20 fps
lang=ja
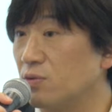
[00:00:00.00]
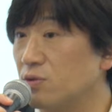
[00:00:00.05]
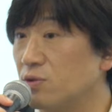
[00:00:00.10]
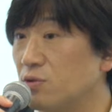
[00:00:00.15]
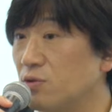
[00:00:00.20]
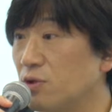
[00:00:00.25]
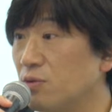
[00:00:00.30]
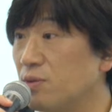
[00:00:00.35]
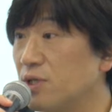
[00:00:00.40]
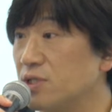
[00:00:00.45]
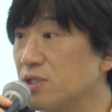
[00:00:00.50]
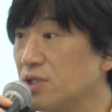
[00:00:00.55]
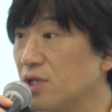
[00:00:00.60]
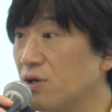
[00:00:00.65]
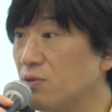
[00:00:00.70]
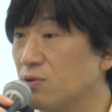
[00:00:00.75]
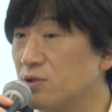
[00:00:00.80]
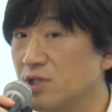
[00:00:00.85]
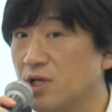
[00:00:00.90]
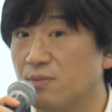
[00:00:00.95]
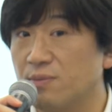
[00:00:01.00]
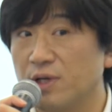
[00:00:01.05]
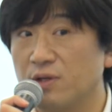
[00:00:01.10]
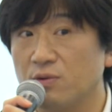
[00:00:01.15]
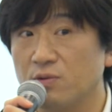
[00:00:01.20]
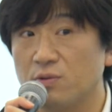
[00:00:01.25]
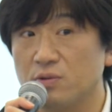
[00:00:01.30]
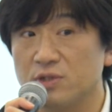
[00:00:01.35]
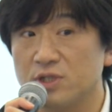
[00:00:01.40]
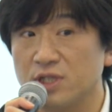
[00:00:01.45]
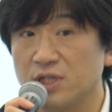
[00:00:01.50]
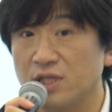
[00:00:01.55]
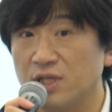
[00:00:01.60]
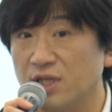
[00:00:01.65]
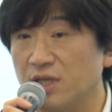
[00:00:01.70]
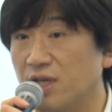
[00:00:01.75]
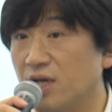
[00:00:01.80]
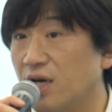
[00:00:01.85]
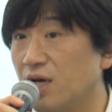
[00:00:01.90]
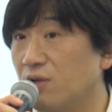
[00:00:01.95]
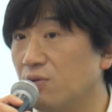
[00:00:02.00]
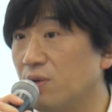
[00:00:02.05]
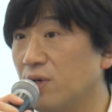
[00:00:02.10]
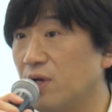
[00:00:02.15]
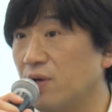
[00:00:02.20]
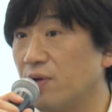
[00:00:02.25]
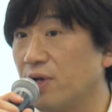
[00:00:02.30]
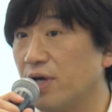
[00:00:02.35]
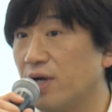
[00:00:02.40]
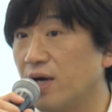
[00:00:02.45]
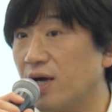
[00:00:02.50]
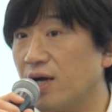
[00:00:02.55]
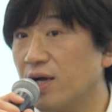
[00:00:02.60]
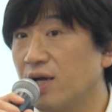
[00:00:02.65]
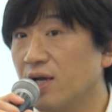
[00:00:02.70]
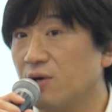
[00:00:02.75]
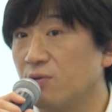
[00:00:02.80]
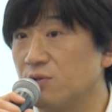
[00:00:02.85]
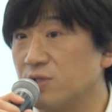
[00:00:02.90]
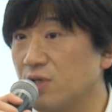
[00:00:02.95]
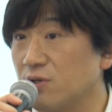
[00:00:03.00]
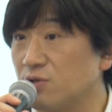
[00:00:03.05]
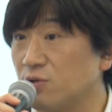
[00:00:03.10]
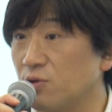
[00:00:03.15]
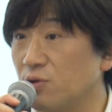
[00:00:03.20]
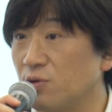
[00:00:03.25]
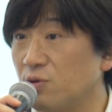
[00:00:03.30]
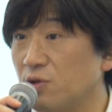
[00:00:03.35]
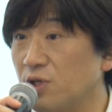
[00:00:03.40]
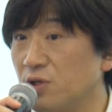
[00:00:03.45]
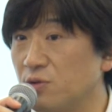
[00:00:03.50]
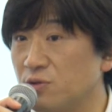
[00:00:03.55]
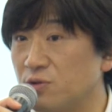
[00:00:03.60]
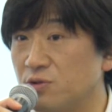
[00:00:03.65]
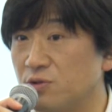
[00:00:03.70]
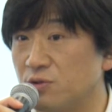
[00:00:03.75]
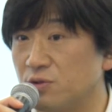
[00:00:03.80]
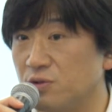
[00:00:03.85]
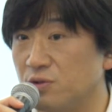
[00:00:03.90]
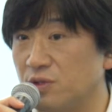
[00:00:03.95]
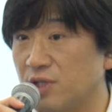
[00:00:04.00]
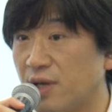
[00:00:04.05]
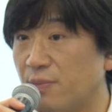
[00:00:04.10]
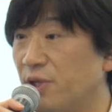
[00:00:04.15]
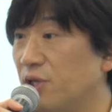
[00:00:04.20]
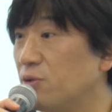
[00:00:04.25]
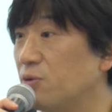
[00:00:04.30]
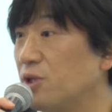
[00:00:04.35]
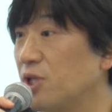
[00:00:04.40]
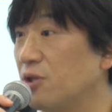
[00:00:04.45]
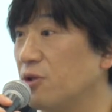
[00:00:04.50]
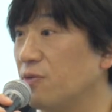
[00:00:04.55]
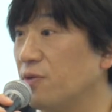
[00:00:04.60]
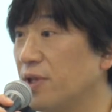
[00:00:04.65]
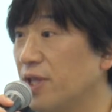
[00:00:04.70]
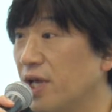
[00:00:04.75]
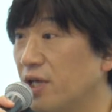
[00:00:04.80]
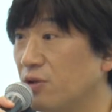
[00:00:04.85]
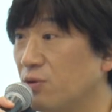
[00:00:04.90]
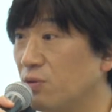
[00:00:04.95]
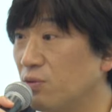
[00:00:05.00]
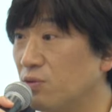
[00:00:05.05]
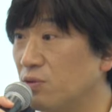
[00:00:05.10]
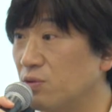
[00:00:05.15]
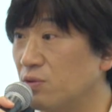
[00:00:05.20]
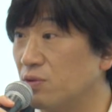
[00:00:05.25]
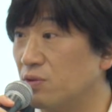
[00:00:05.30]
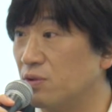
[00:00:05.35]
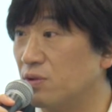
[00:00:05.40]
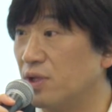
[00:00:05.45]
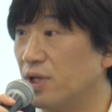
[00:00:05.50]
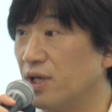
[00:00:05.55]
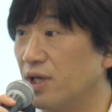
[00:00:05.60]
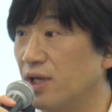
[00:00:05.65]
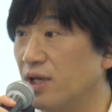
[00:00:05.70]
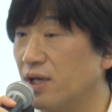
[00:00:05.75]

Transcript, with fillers: 登録しておりまして、こちらもあの公式にあの我々がこちらを商標利用するために取ったのではないということを、